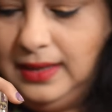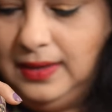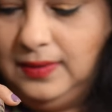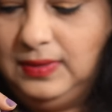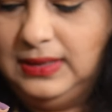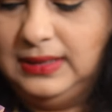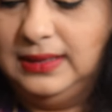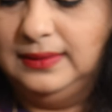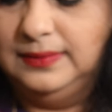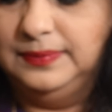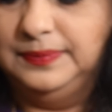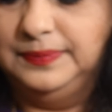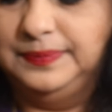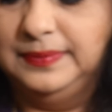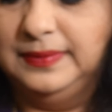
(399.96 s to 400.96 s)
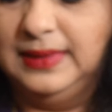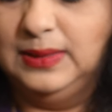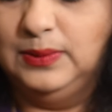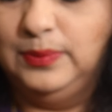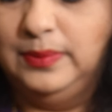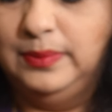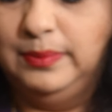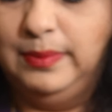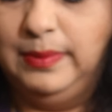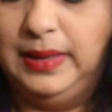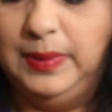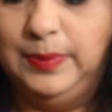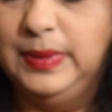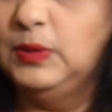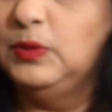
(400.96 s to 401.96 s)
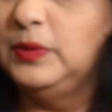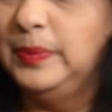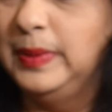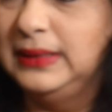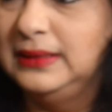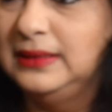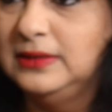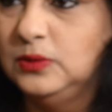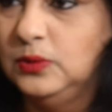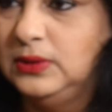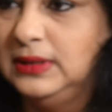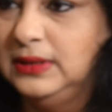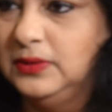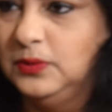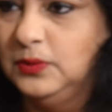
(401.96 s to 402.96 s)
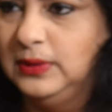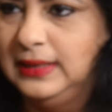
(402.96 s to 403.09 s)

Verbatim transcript: அவ்வளோதான் மேபி ஒரு பத்து சொட்டு இருக்கும்